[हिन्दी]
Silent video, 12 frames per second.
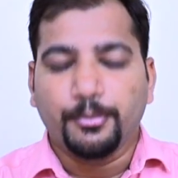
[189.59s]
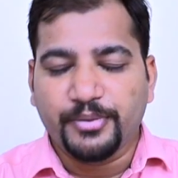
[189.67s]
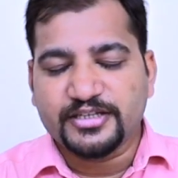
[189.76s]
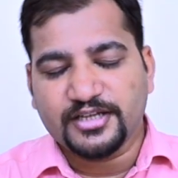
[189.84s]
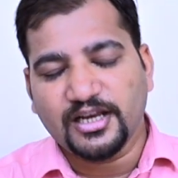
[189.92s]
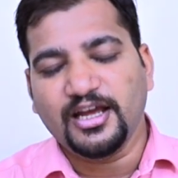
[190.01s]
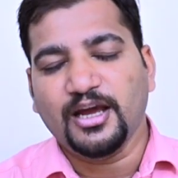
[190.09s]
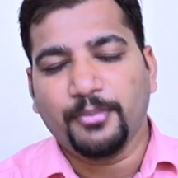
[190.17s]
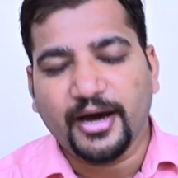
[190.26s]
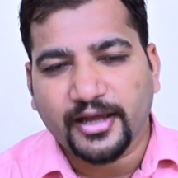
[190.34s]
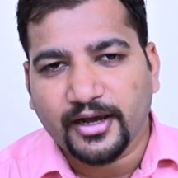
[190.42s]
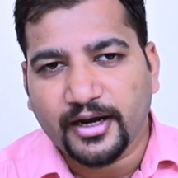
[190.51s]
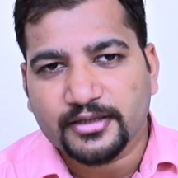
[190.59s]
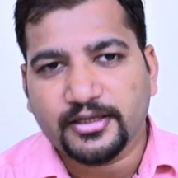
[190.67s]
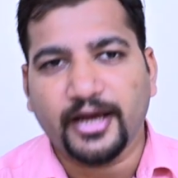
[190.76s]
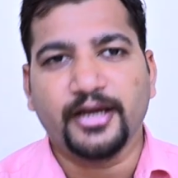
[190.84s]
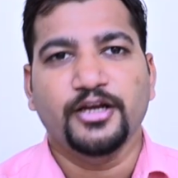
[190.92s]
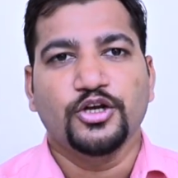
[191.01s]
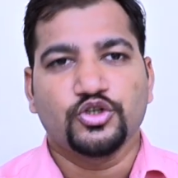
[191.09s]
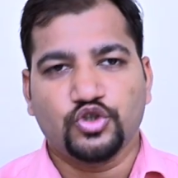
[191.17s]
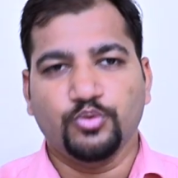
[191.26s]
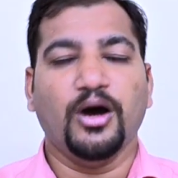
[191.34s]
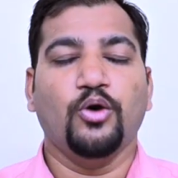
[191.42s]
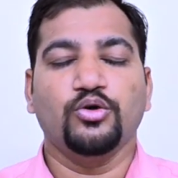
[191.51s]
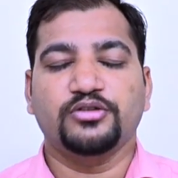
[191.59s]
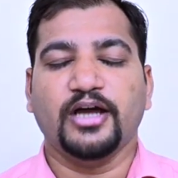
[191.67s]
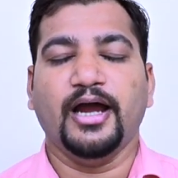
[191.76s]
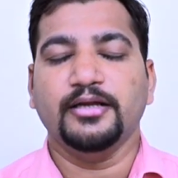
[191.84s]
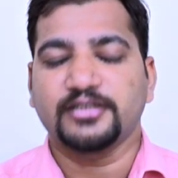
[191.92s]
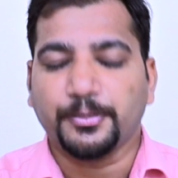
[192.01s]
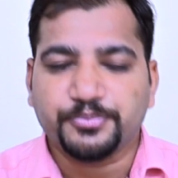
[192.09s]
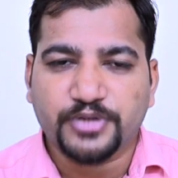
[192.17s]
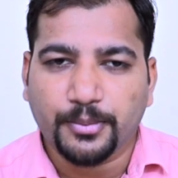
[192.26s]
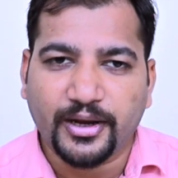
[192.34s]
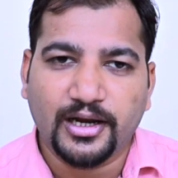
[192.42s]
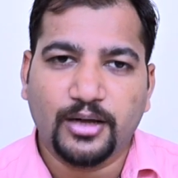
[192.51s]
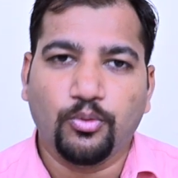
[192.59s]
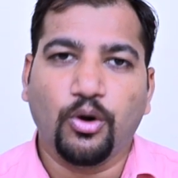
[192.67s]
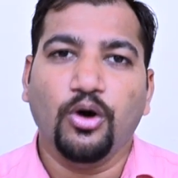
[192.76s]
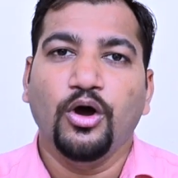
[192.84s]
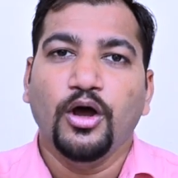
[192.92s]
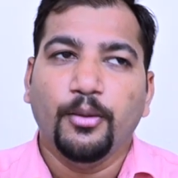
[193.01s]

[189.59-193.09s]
बेसिकली एम क्या करता है सुबह उठता है सबसे पहले वो